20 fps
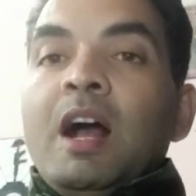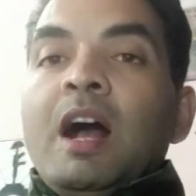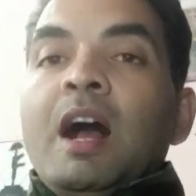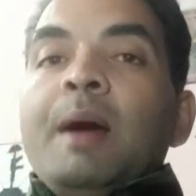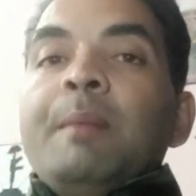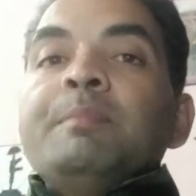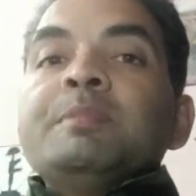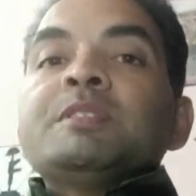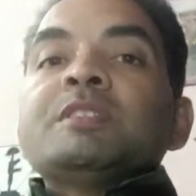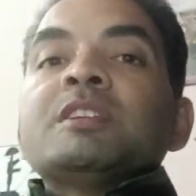
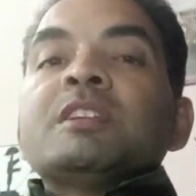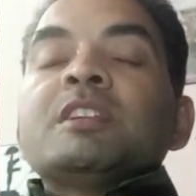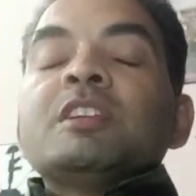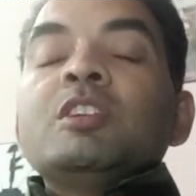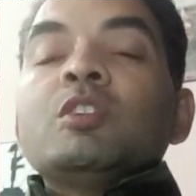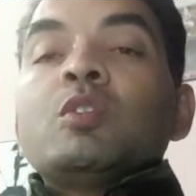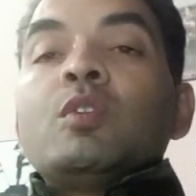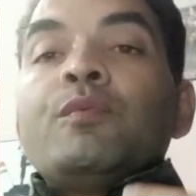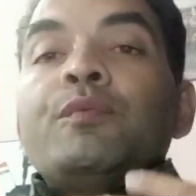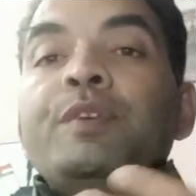हम
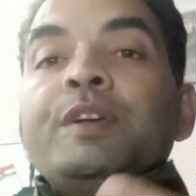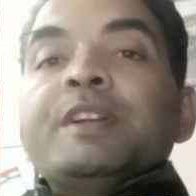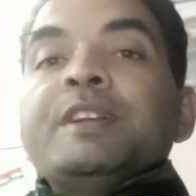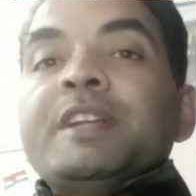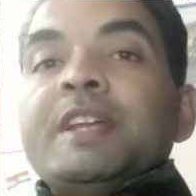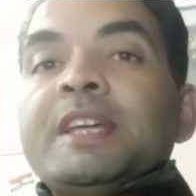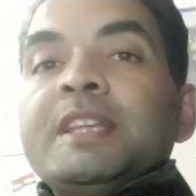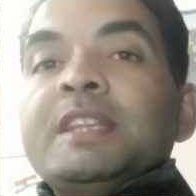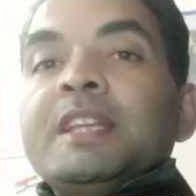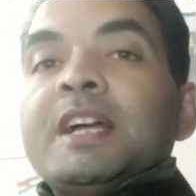शरीर को फिट
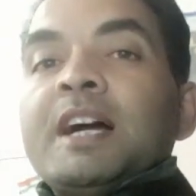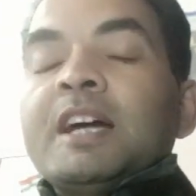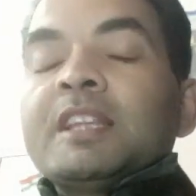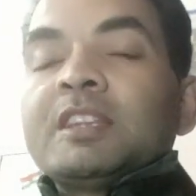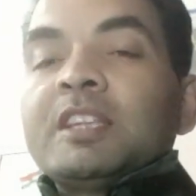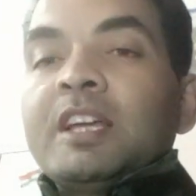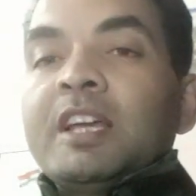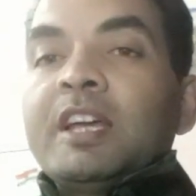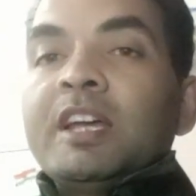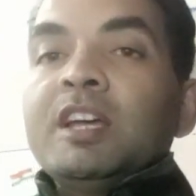नहीं
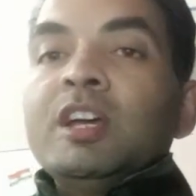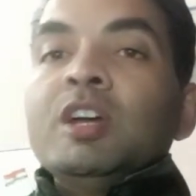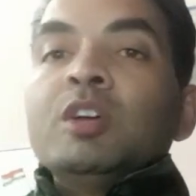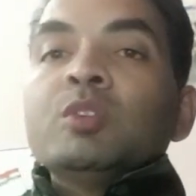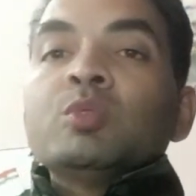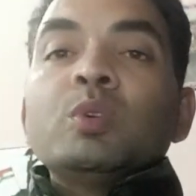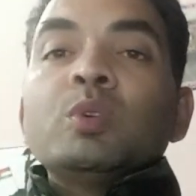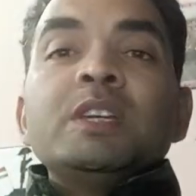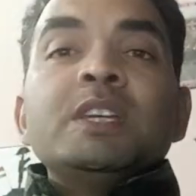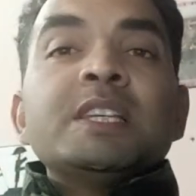दिखाते हैं
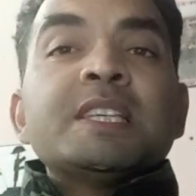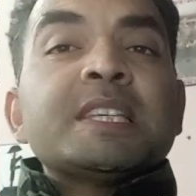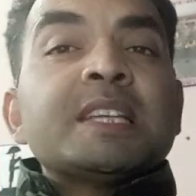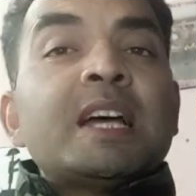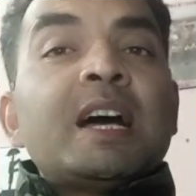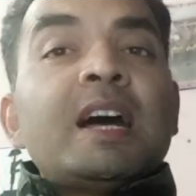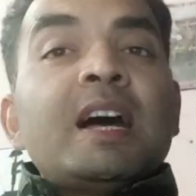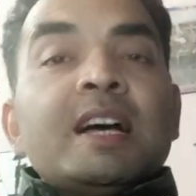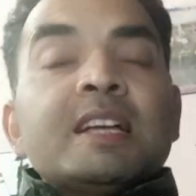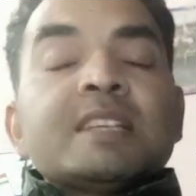तो
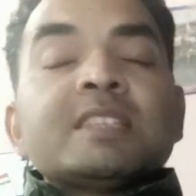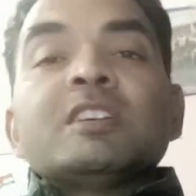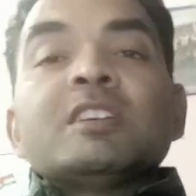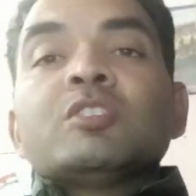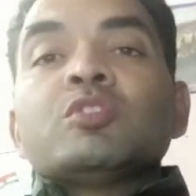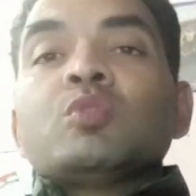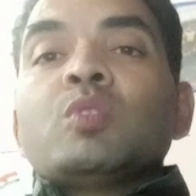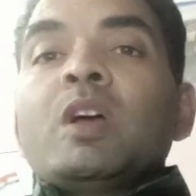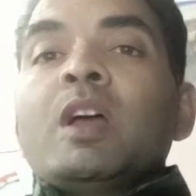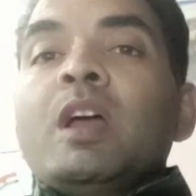इसका
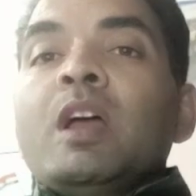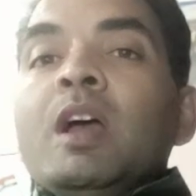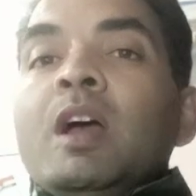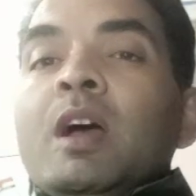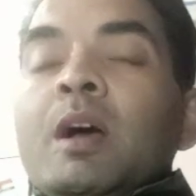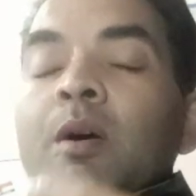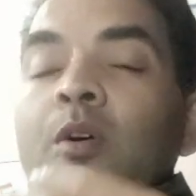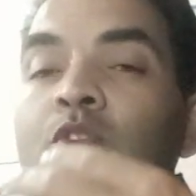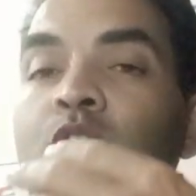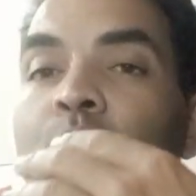असर जो है
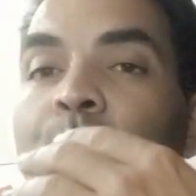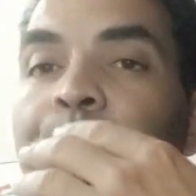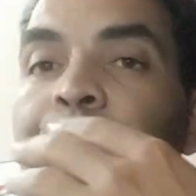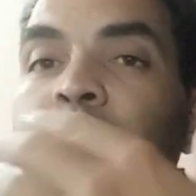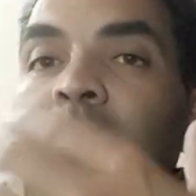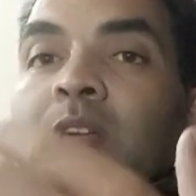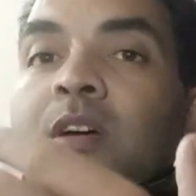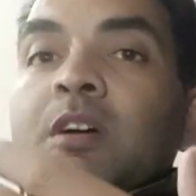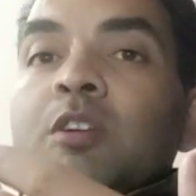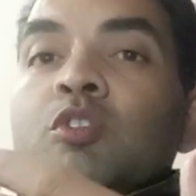जो
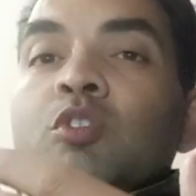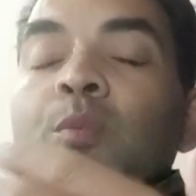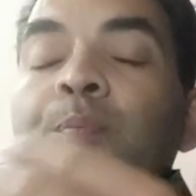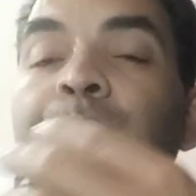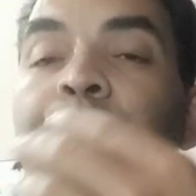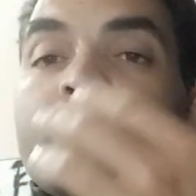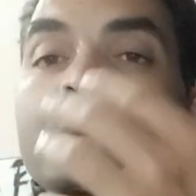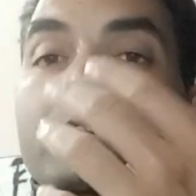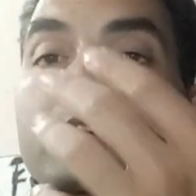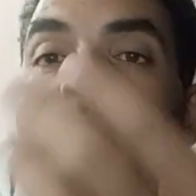पर,
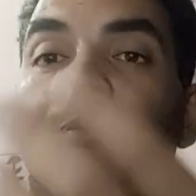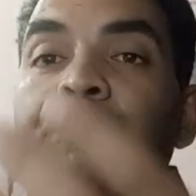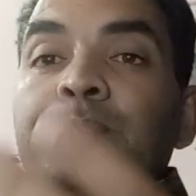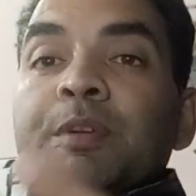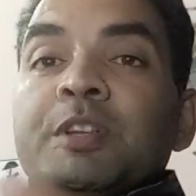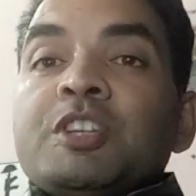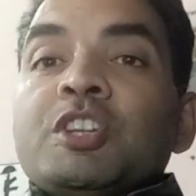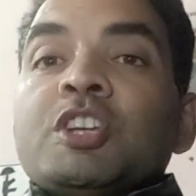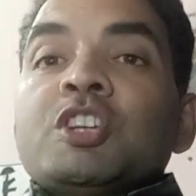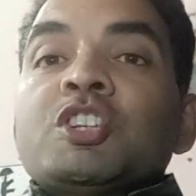जो
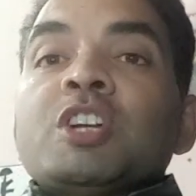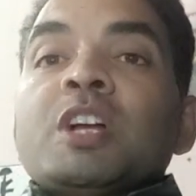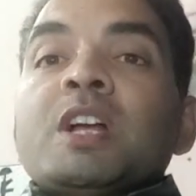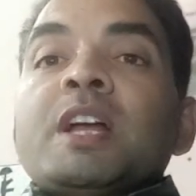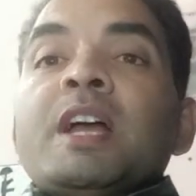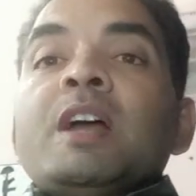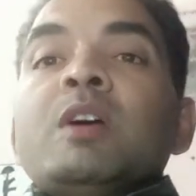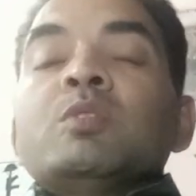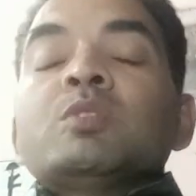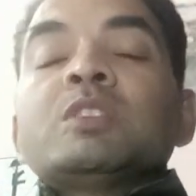
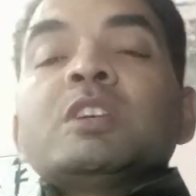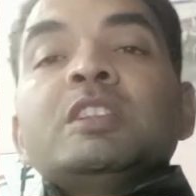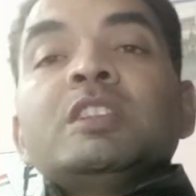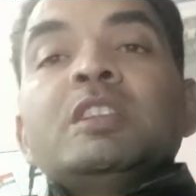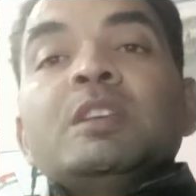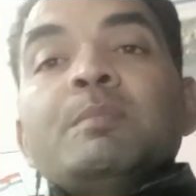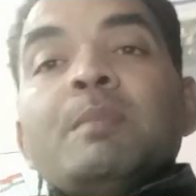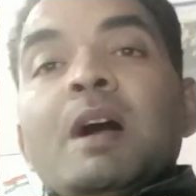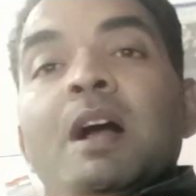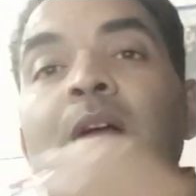प्रशिक्षक है उसके
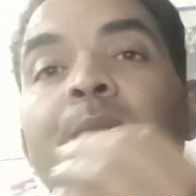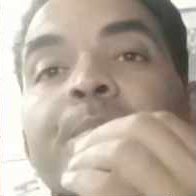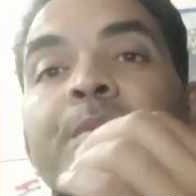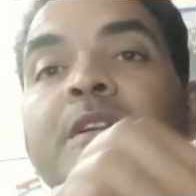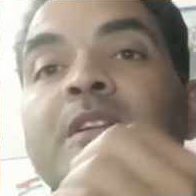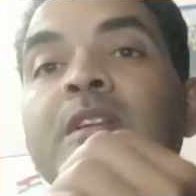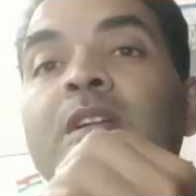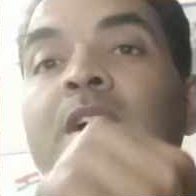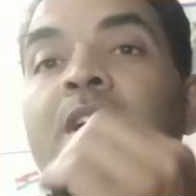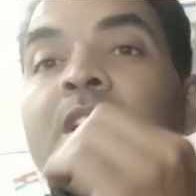दिमाग
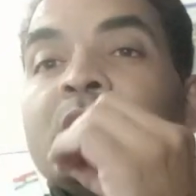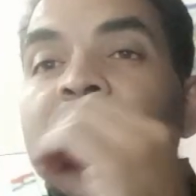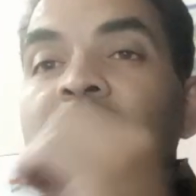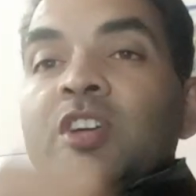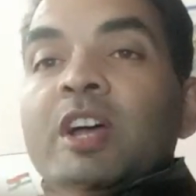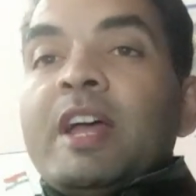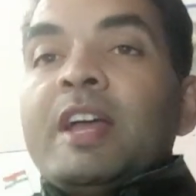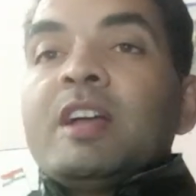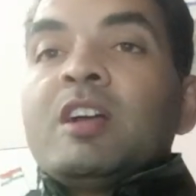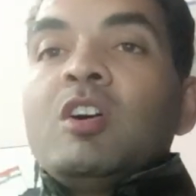पर
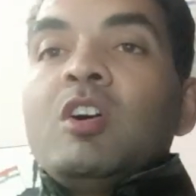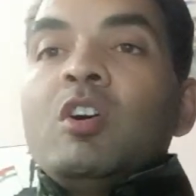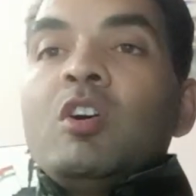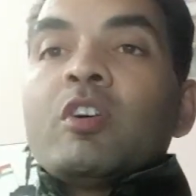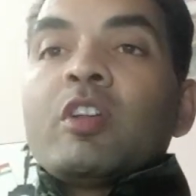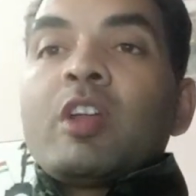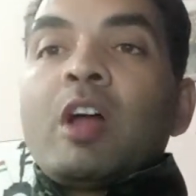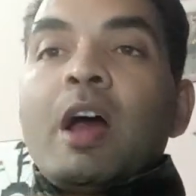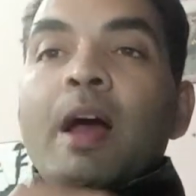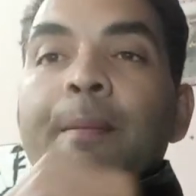जाएगा
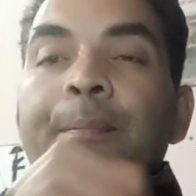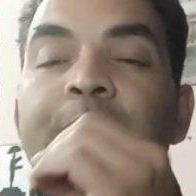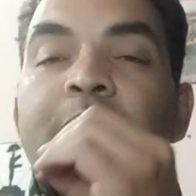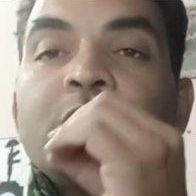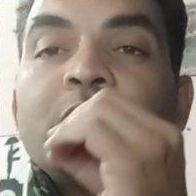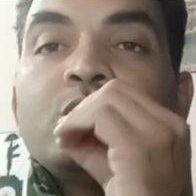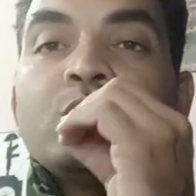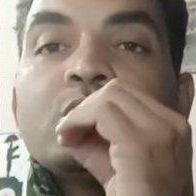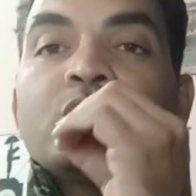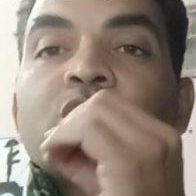और
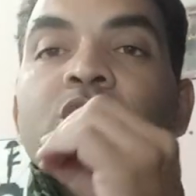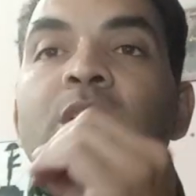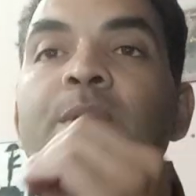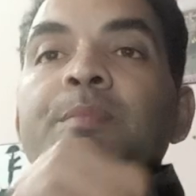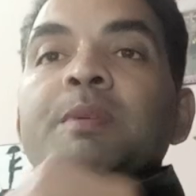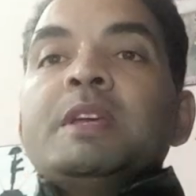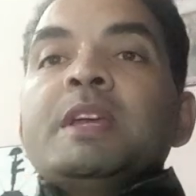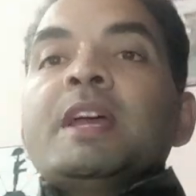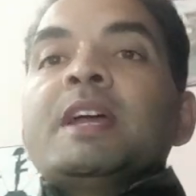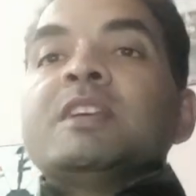आपकी जो
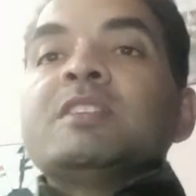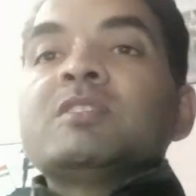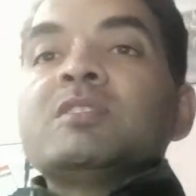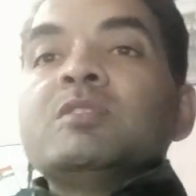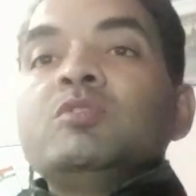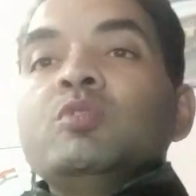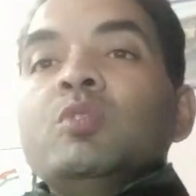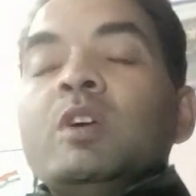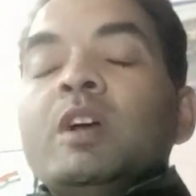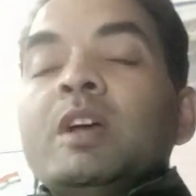छवि है
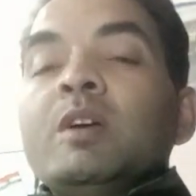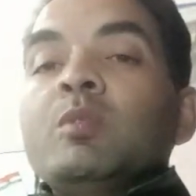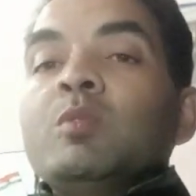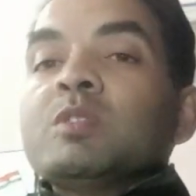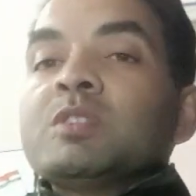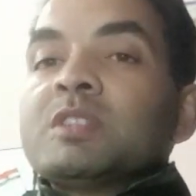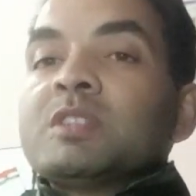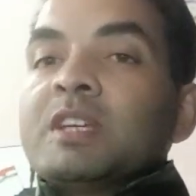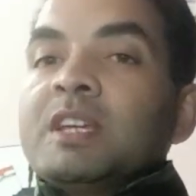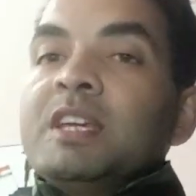जो है
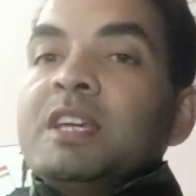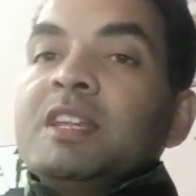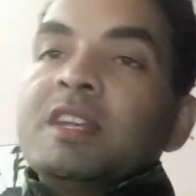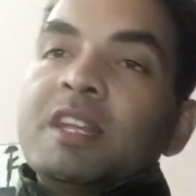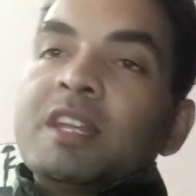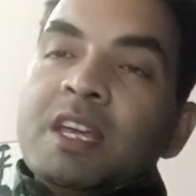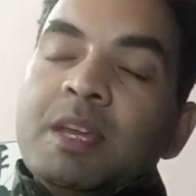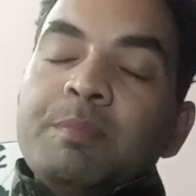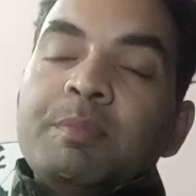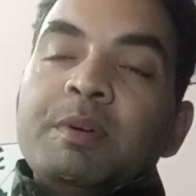वो सही
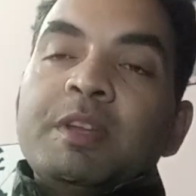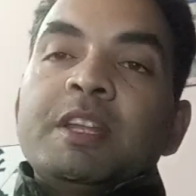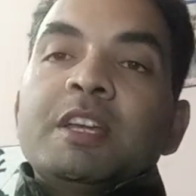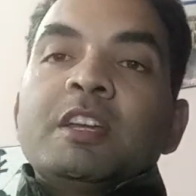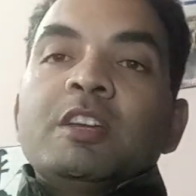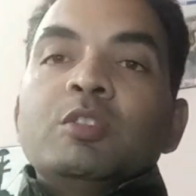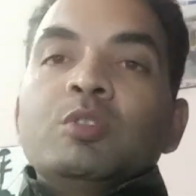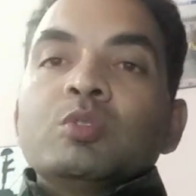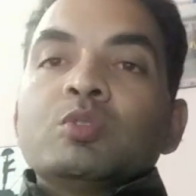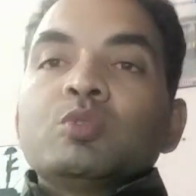नहीं
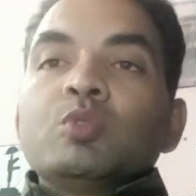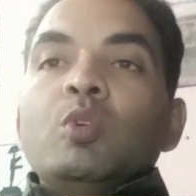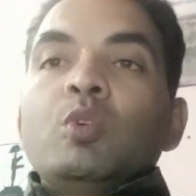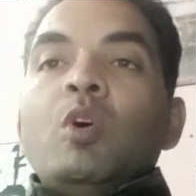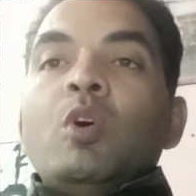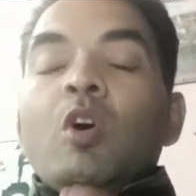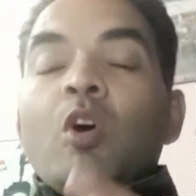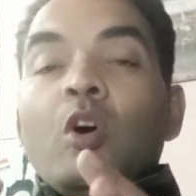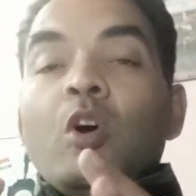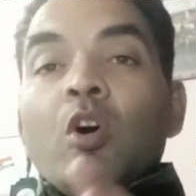बनेगी दोस्तों
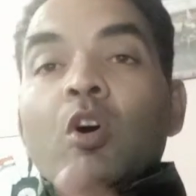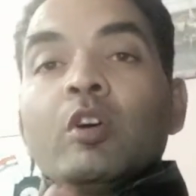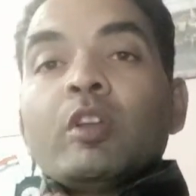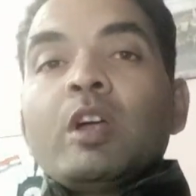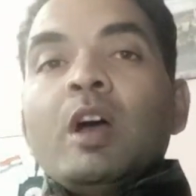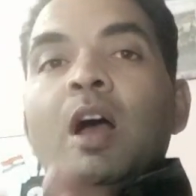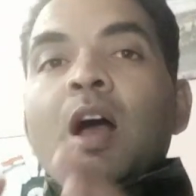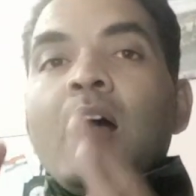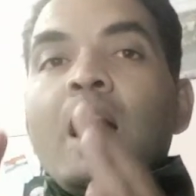और